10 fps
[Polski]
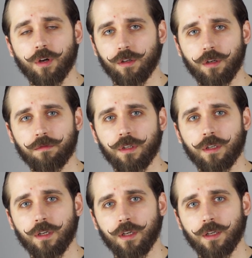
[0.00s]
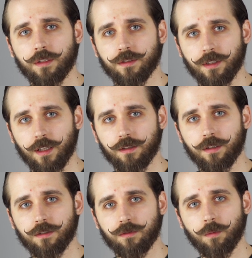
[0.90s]
koniowi z nad
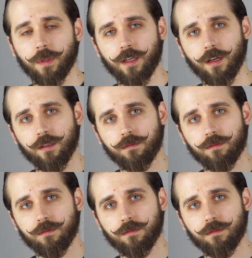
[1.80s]
strumyka.